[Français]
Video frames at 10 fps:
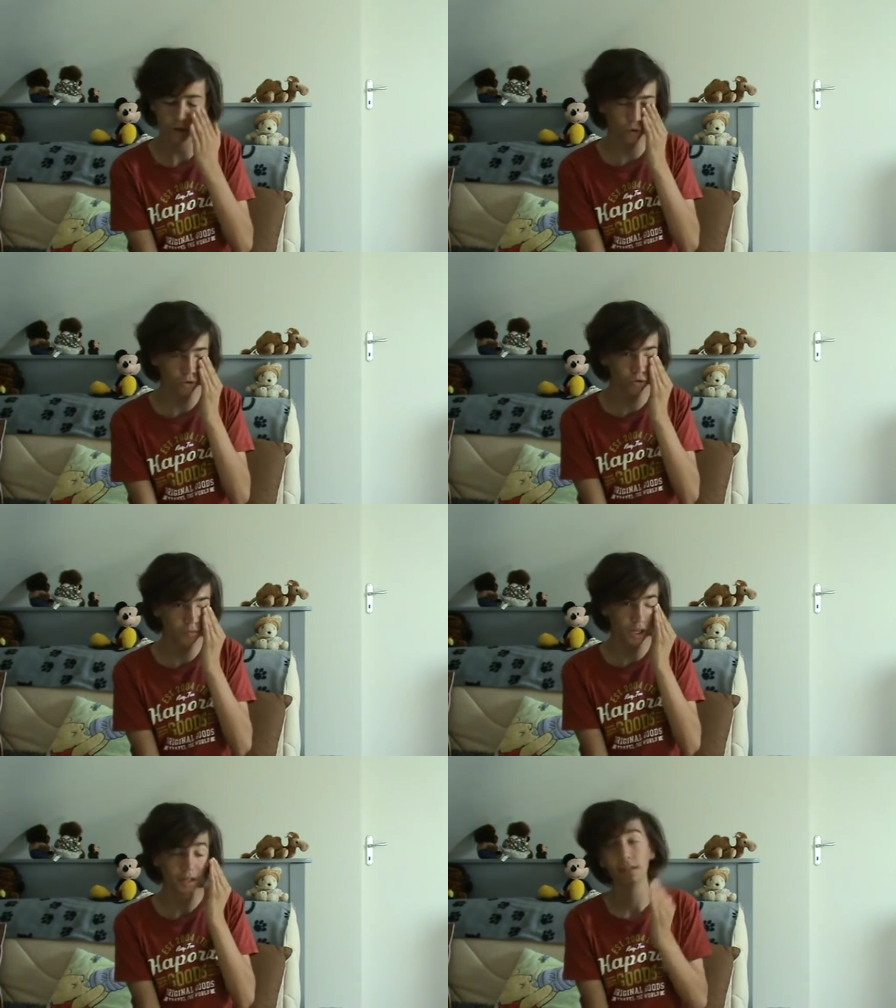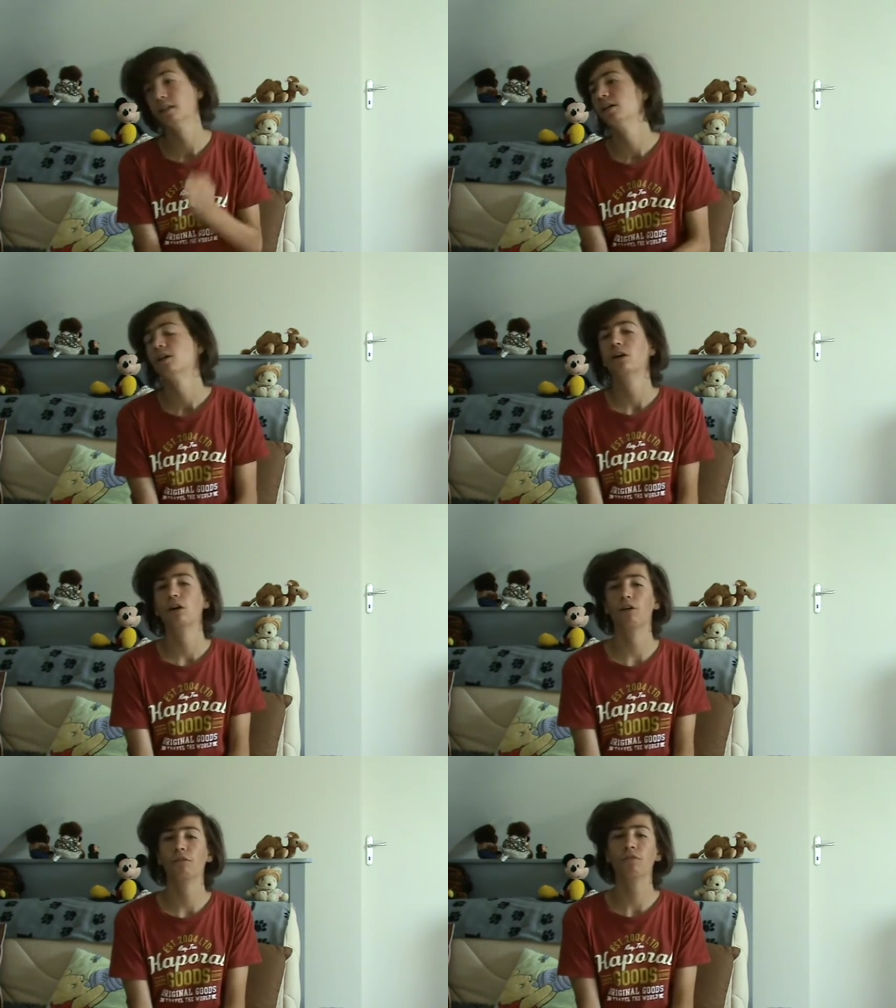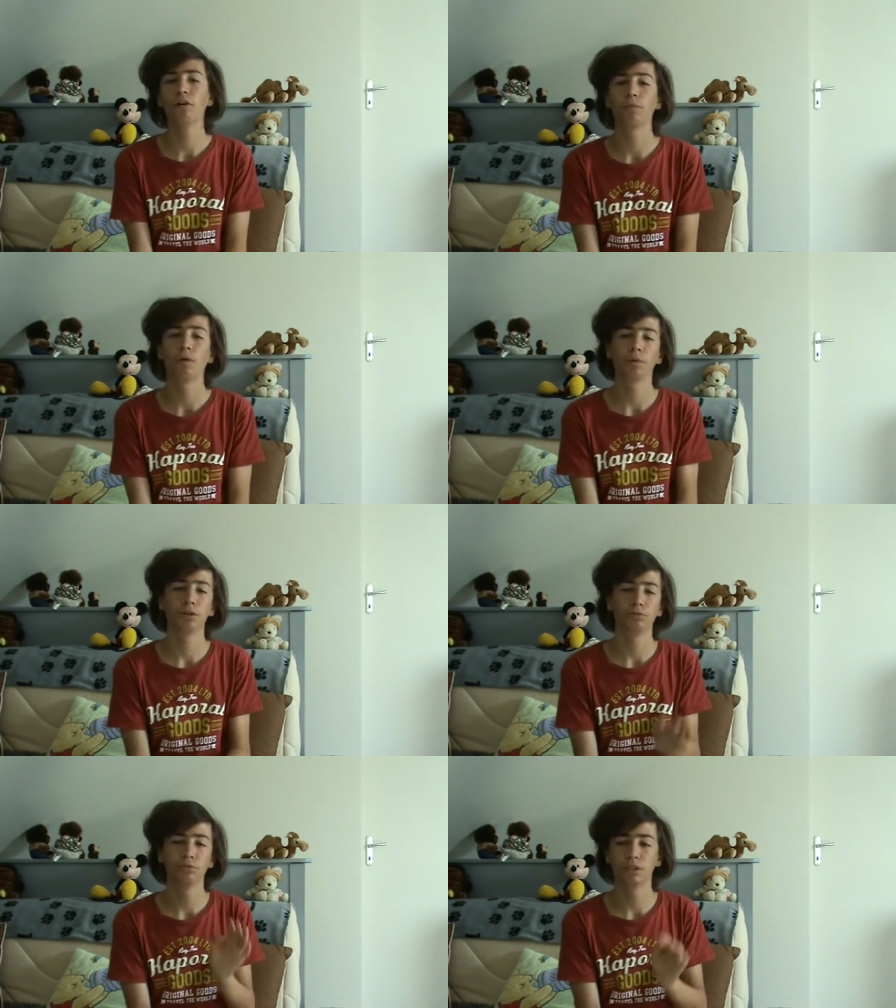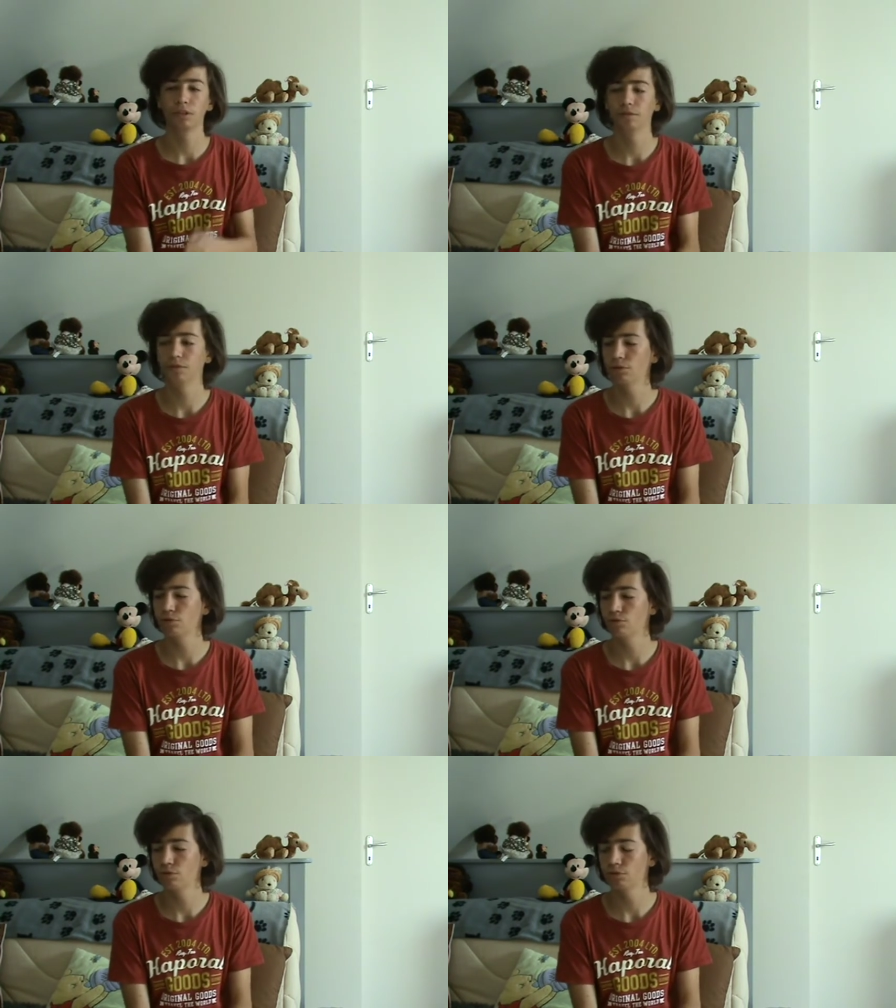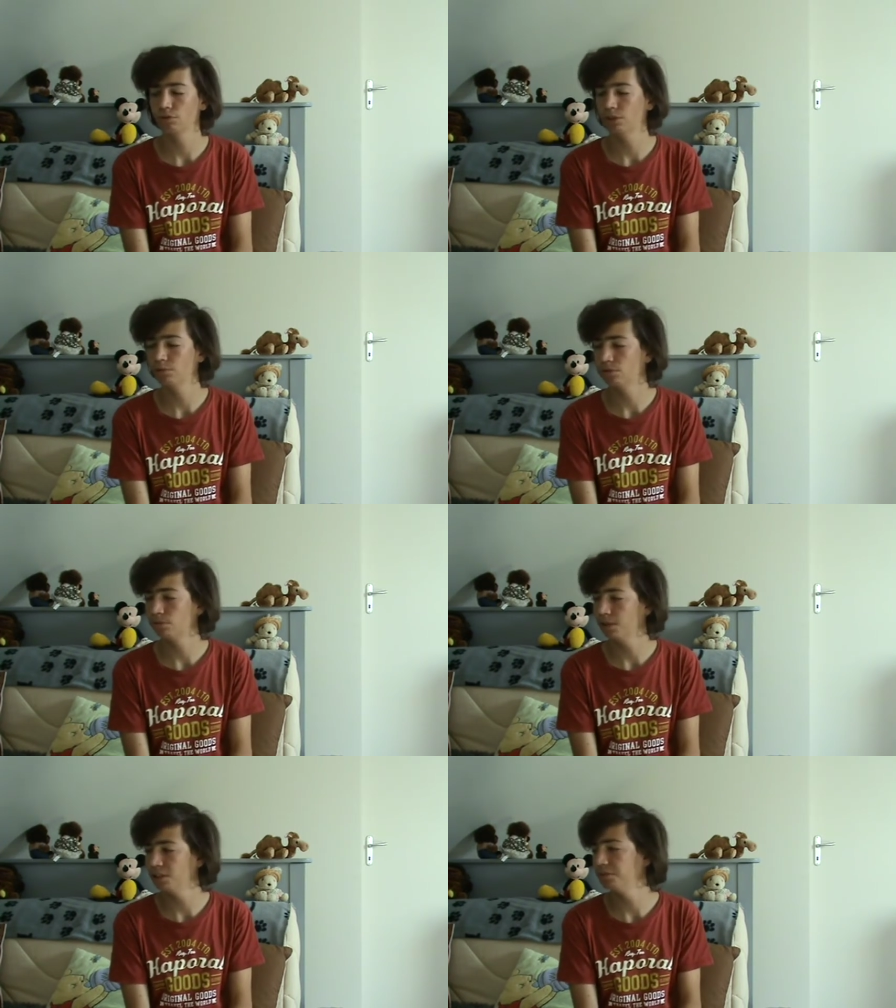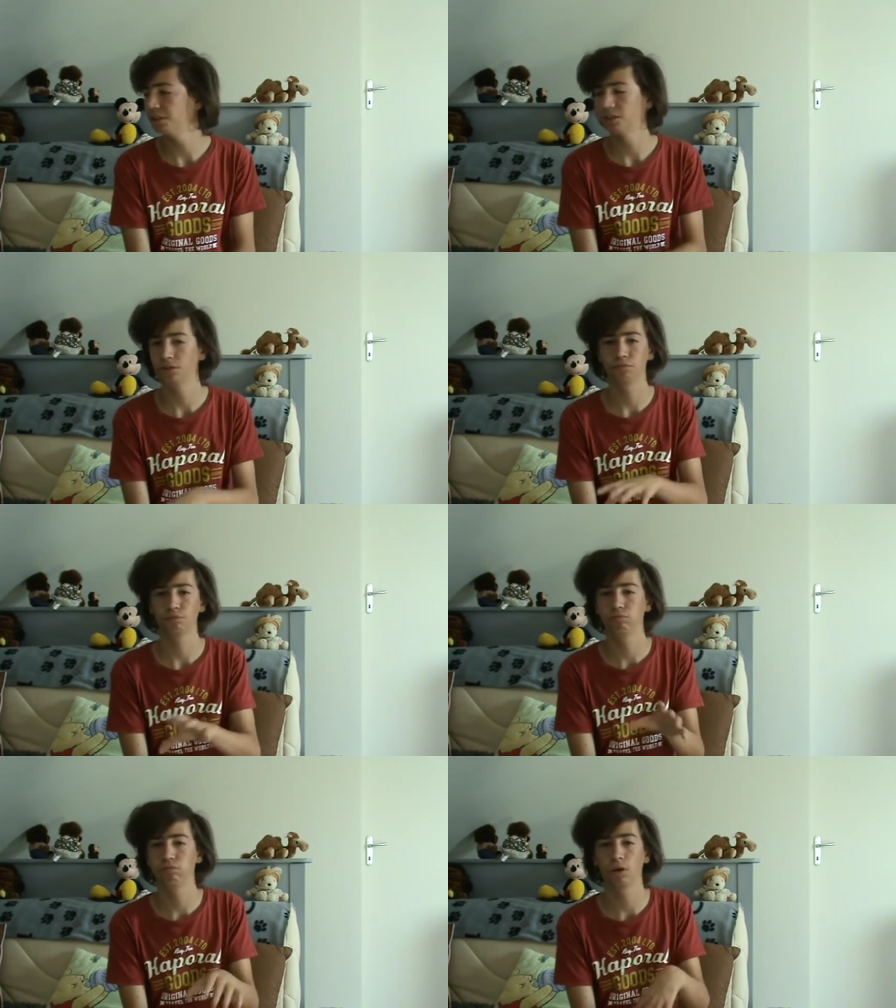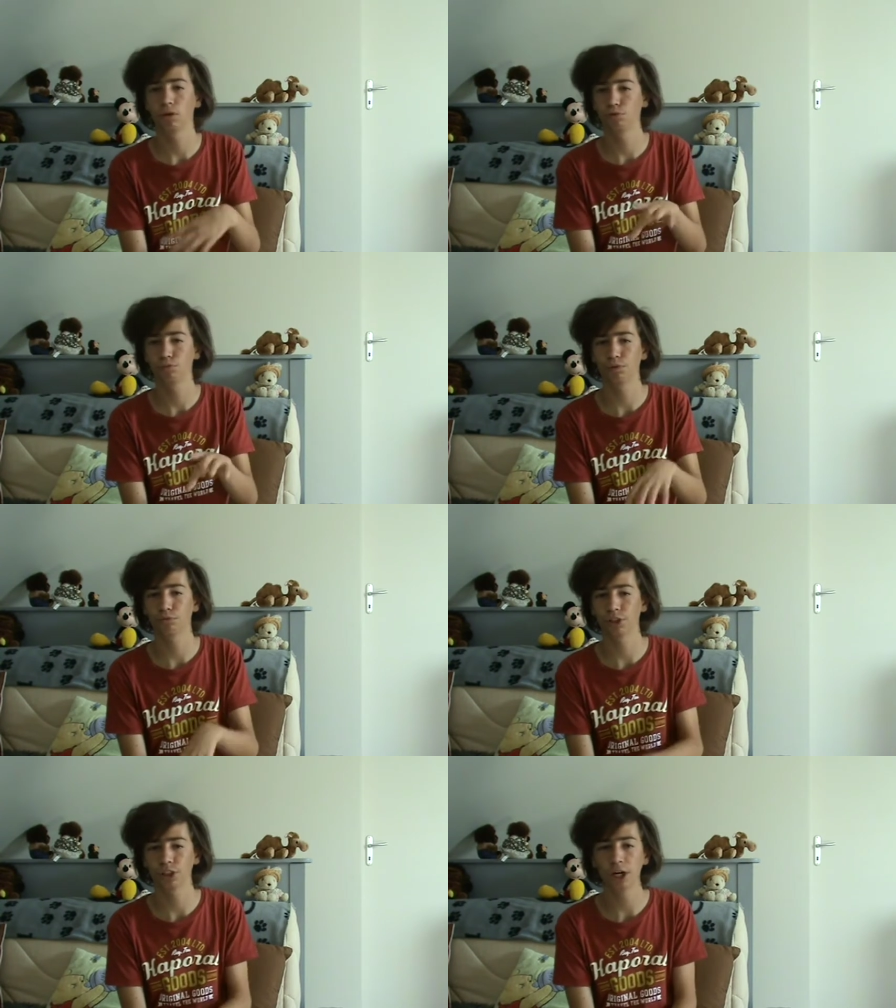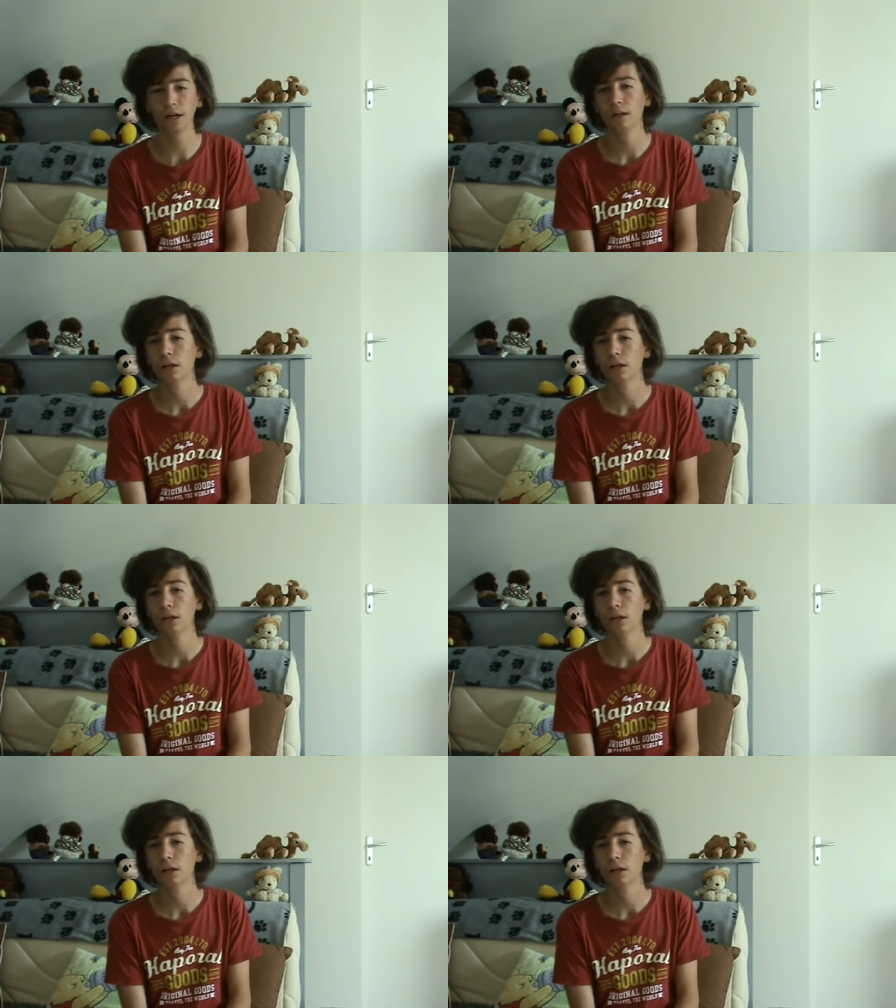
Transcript: en 2020. Euh, bon, après, il y a eu les victoires du Land de Thibaut et compagnie, mais voilà, juste pour les trois dernières.